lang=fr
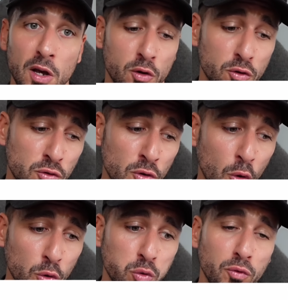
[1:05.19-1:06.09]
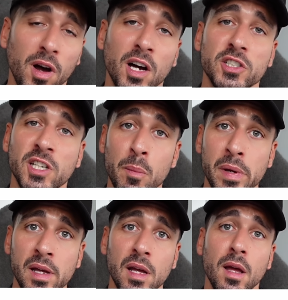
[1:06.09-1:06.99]
que tu ne retrouveras
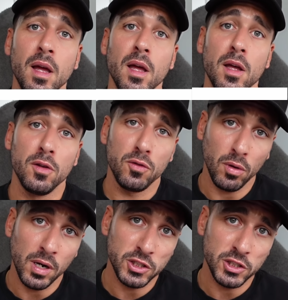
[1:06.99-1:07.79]
jamais sur la